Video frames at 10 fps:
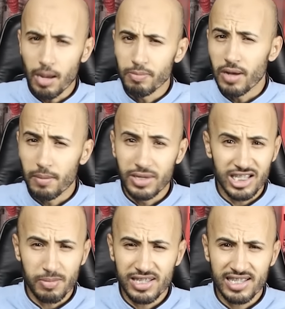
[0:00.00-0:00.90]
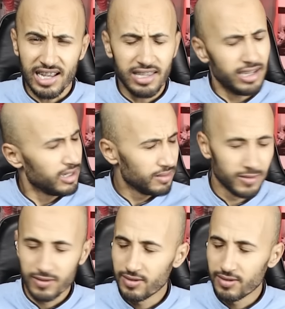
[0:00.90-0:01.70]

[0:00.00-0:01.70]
اما بالنسبه للسعديه